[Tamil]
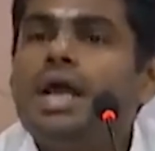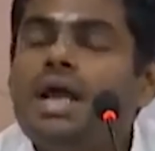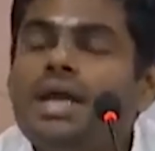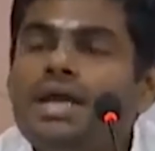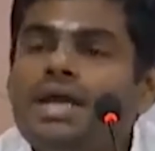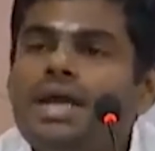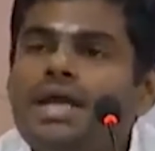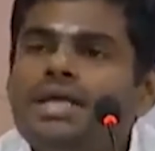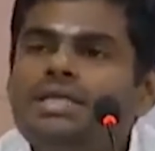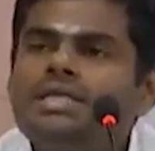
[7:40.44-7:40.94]

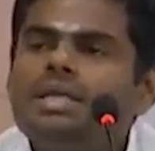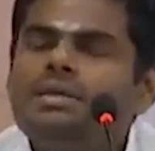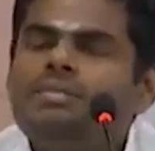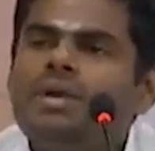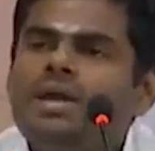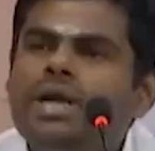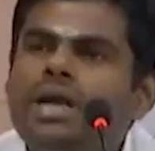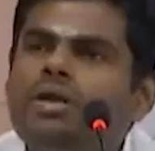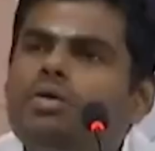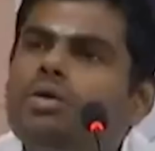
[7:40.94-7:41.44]
நான் ட்ரெடிஷ்னல்
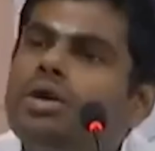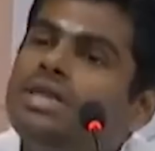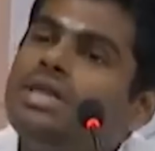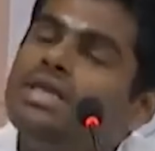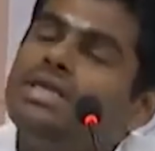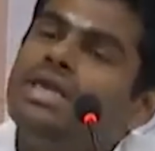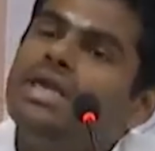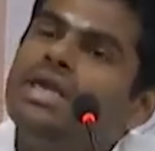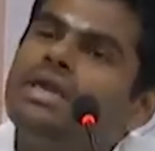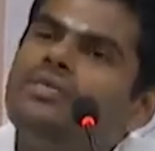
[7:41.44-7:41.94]
பார்ட்டில உங்க
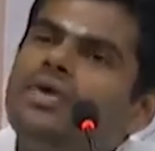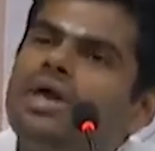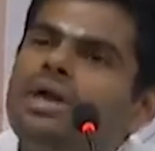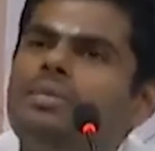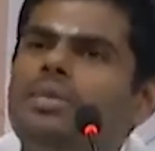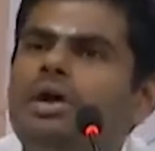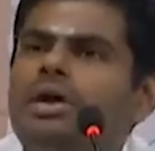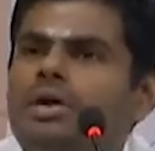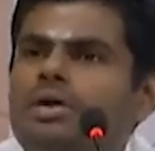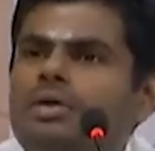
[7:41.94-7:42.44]
திங்கிங்க வேற
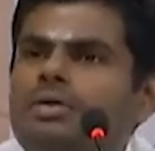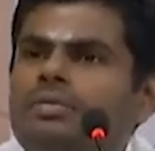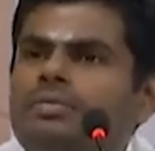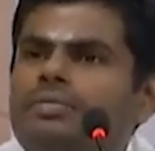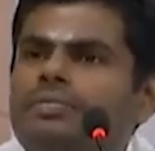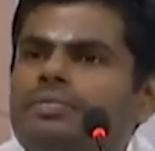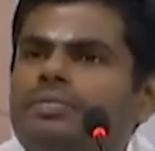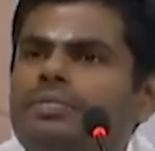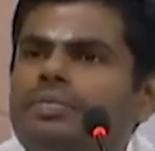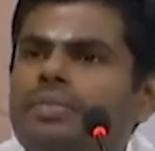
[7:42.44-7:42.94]
மாதிரி இருக்கும்
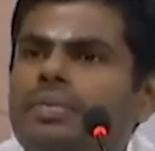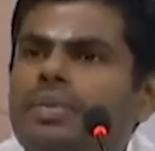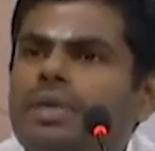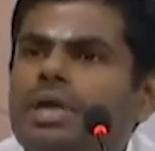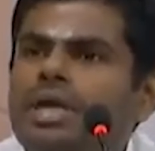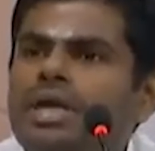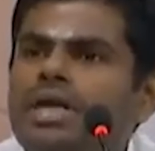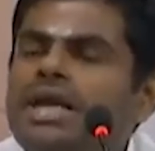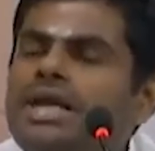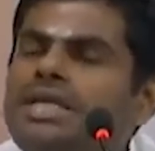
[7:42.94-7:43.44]

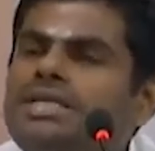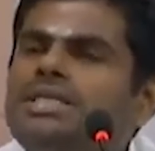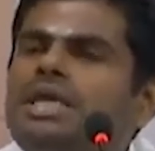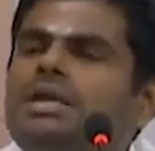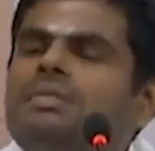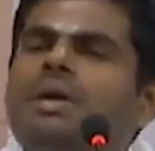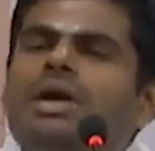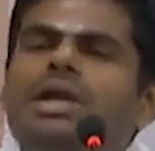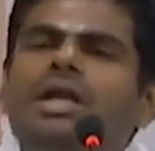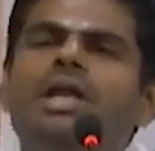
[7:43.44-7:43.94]

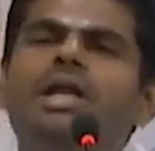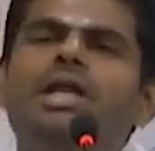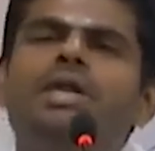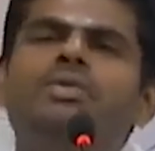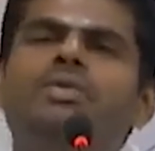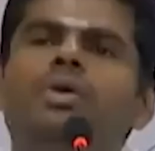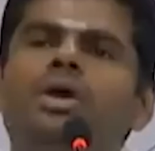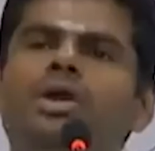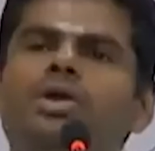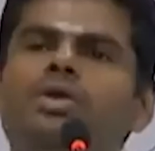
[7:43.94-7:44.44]
ட்ரெடிஷ்னல் பார்ட்டில
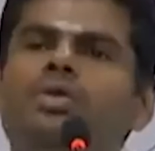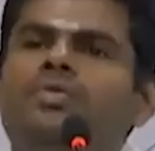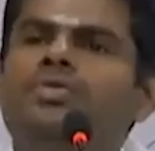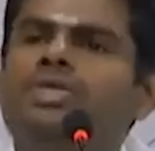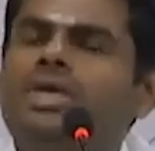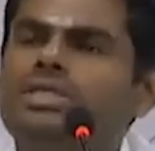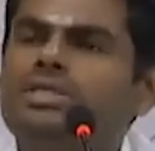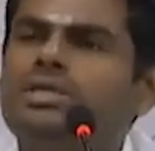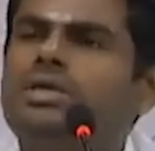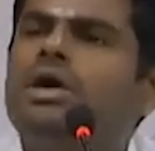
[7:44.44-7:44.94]
யூ ஆர் யூ
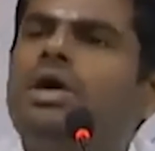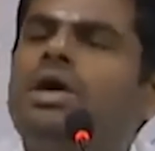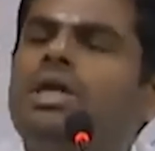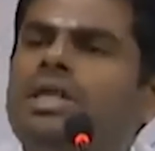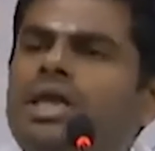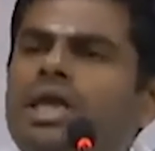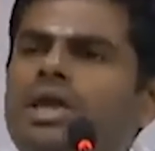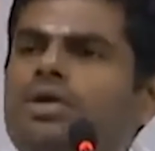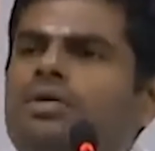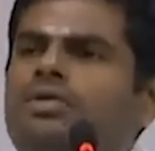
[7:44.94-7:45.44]
ஜஸ்ட் கான்
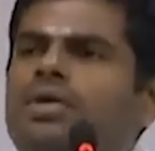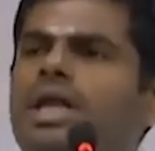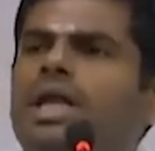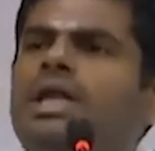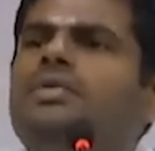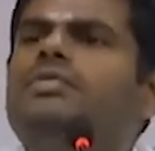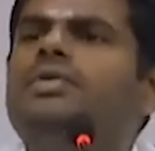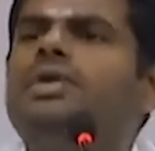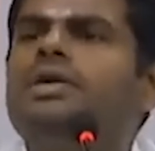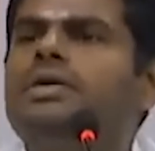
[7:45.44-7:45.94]
தேர் யூ
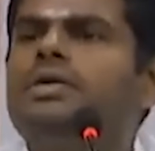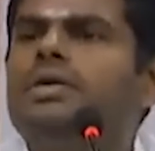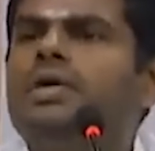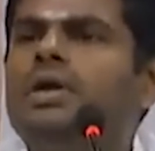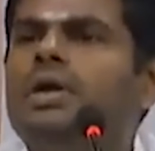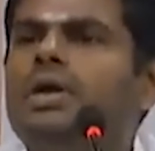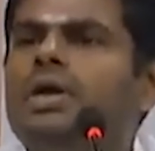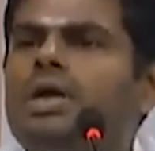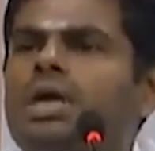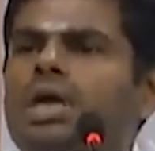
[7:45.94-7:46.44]
அரைவ்ட்
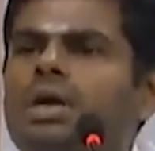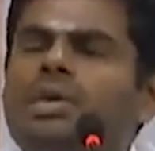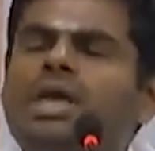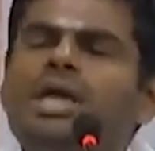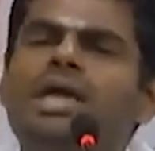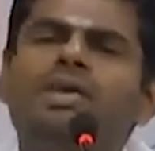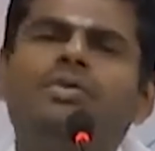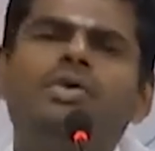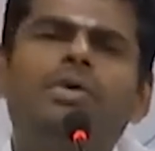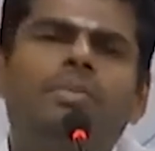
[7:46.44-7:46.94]
நம்ம
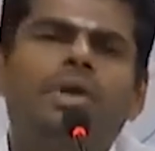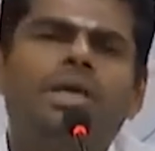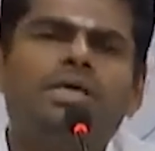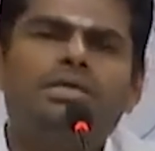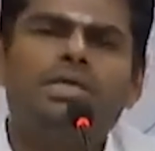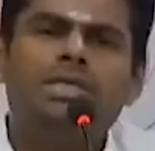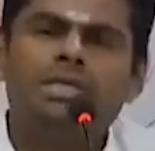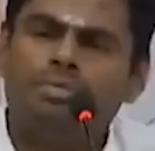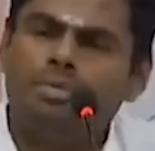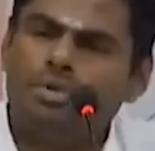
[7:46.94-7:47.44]
ஏற்கனவே
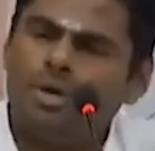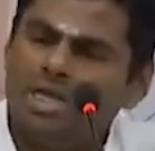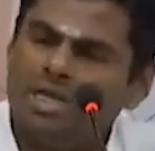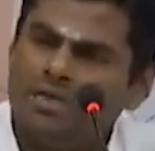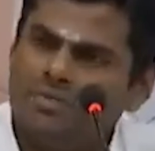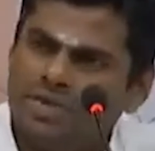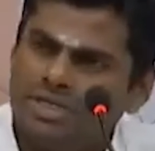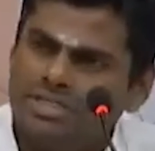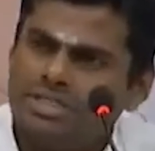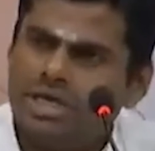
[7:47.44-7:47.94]
பேசினது போல
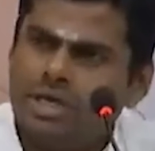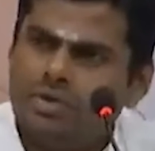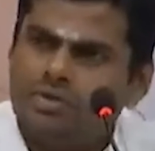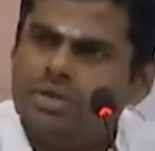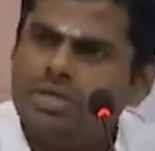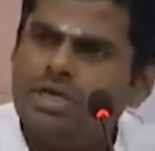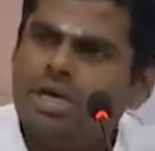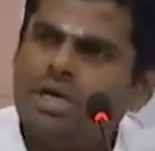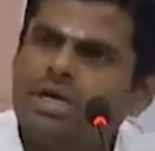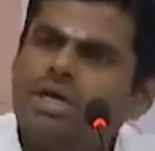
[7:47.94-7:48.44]
அந்த ஃபர்ஸ்ட்
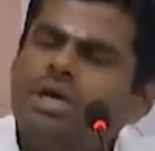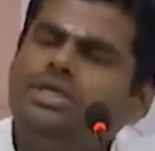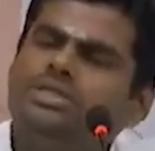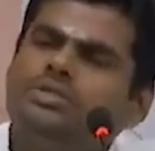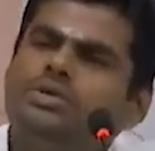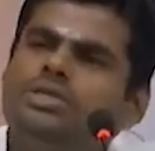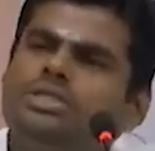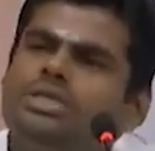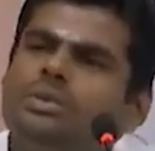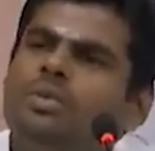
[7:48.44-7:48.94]
அறுபத்தி நாலு
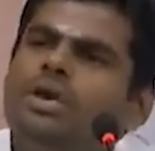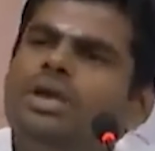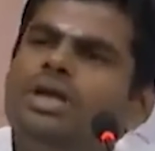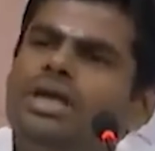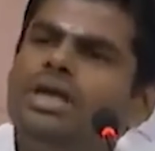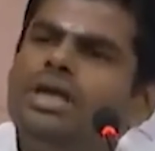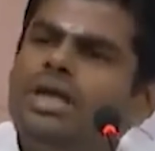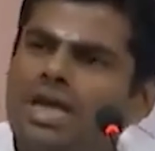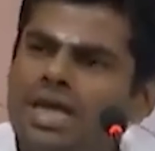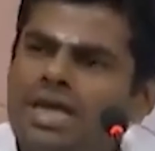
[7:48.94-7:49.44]
கான்ஸ்டியூன்சி
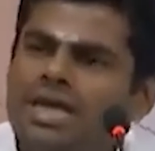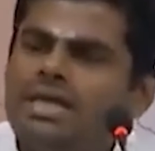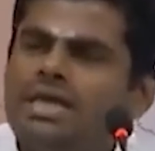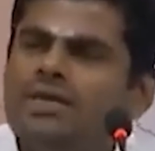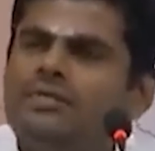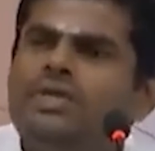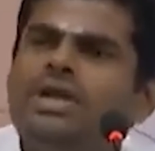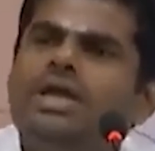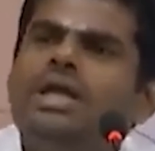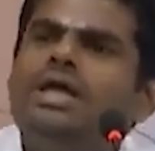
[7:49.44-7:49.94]
போயிட்டீங்கன்னா நீங்க
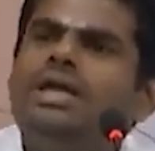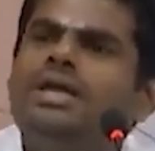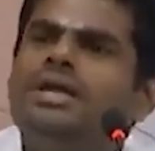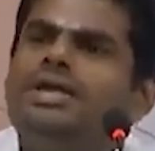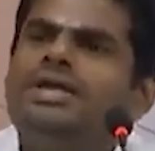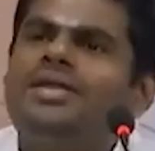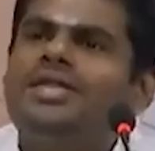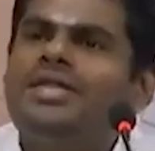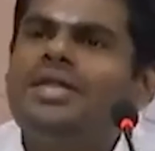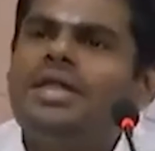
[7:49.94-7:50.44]
தான் வின்னர்
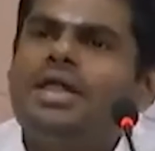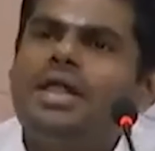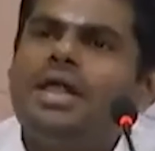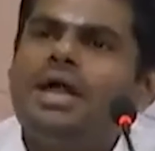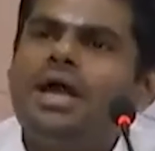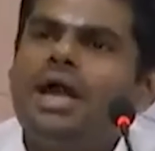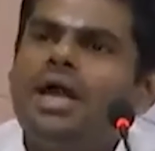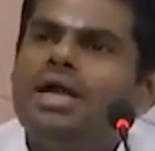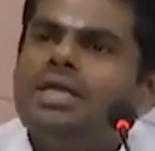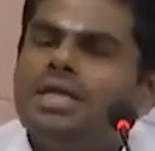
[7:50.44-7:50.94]

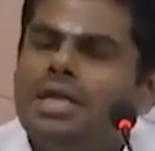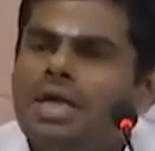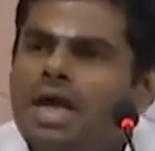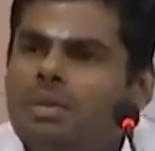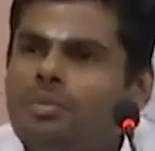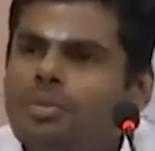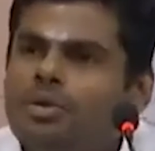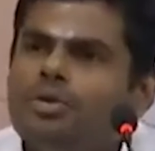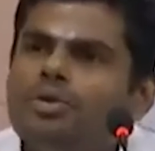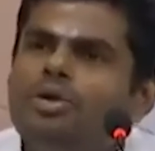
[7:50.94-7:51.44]
அடுத்த
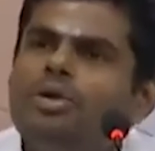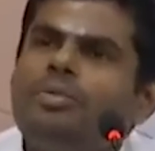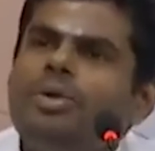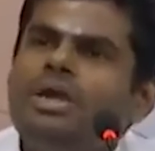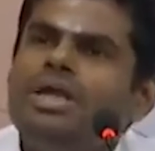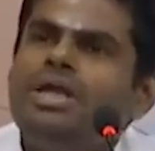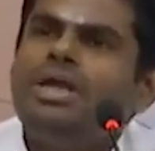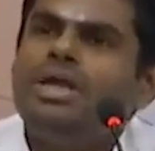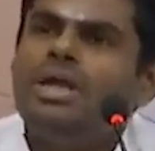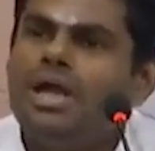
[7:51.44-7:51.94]
நாற்பதுக்குள்ள
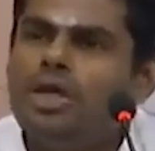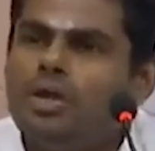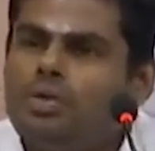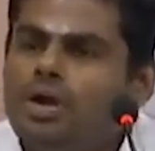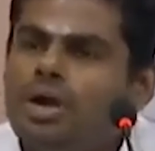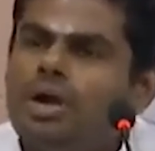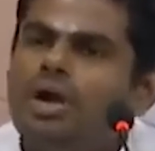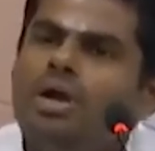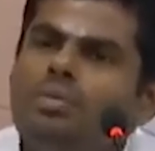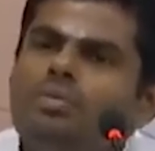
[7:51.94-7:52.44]
போயிட்டீங்கன்னா யூ
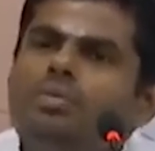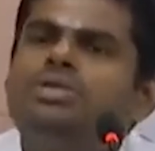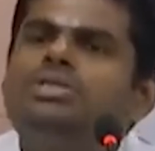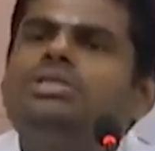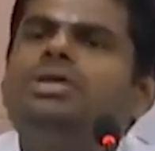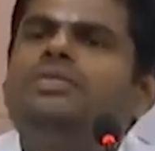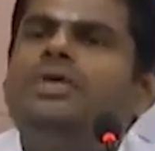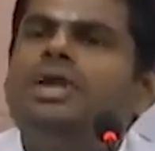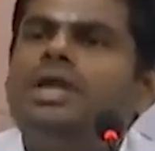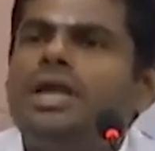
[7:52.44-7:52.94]
ஆர்
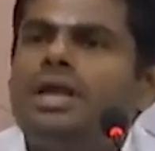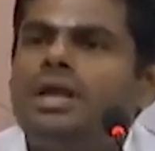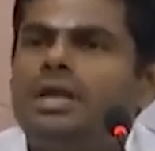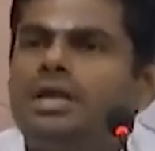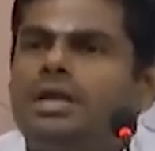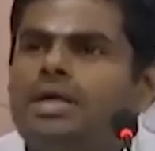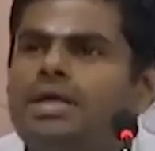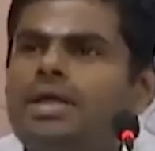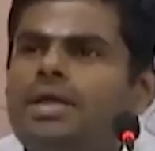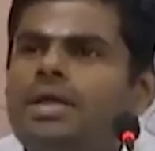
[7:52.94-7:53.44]
ஆல்மோஸ்ட் வின்னர்